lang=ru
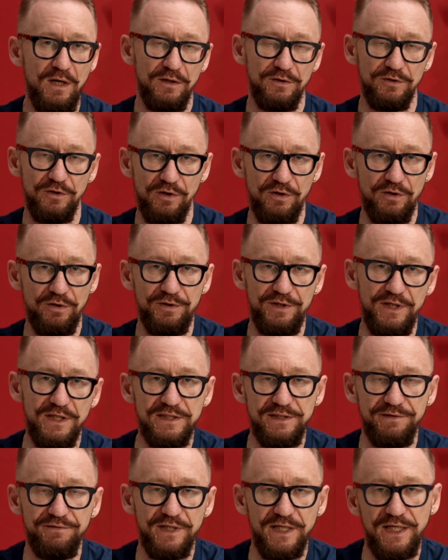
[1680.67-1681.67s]
Но
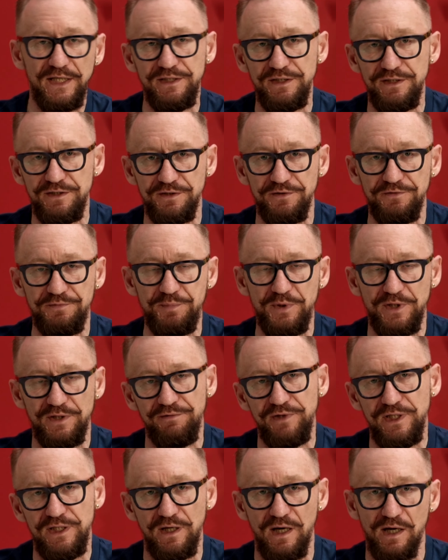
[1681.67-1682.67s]
если вы хотите
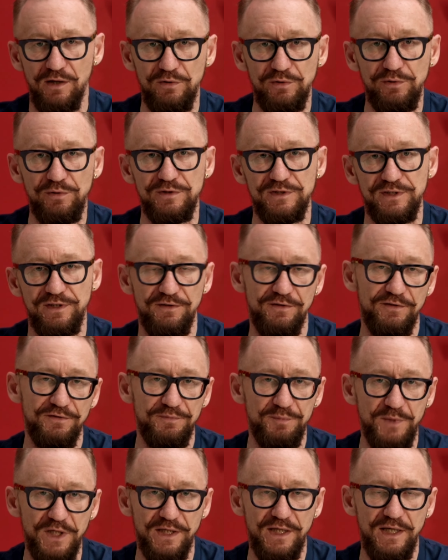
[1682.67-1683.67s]
впервые окунуться
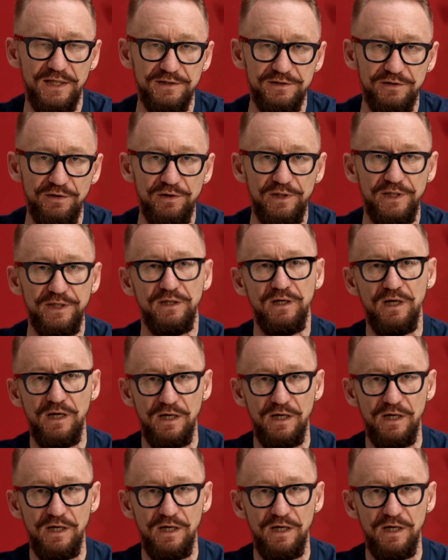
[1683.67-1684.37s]
в мир консолей,